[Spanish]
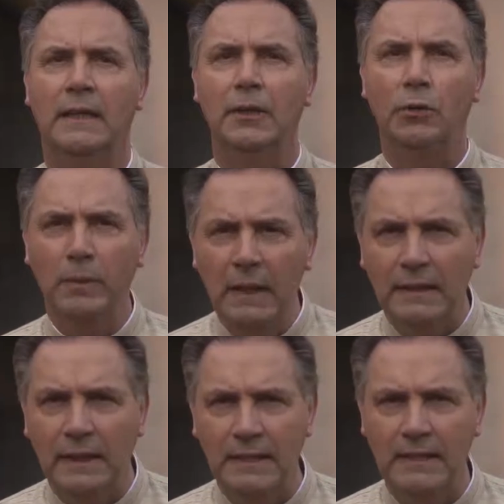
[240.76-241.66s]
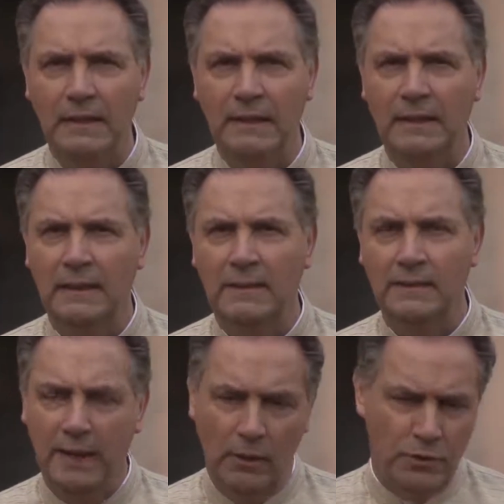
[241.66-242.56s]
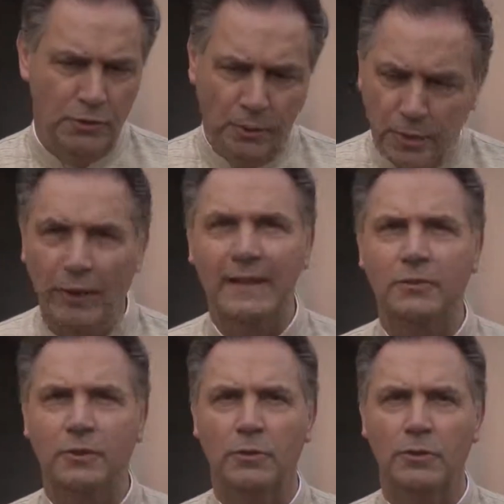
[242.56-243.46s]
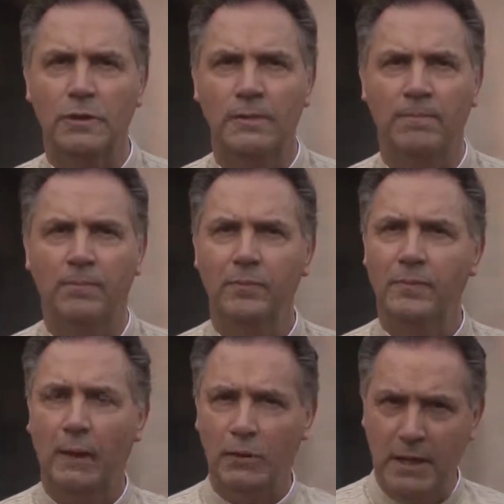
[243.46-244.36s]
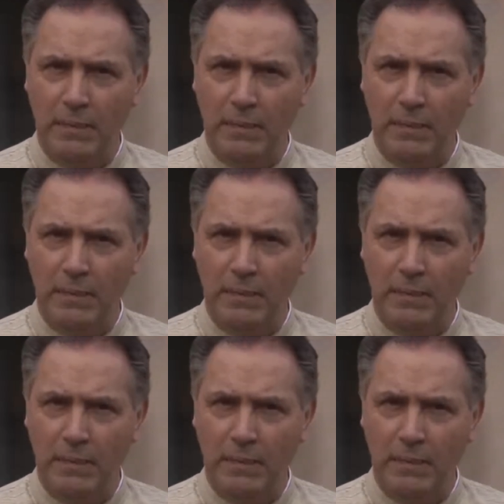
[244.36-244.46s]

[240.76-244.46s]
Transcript: y humildes, de los no violentos, de los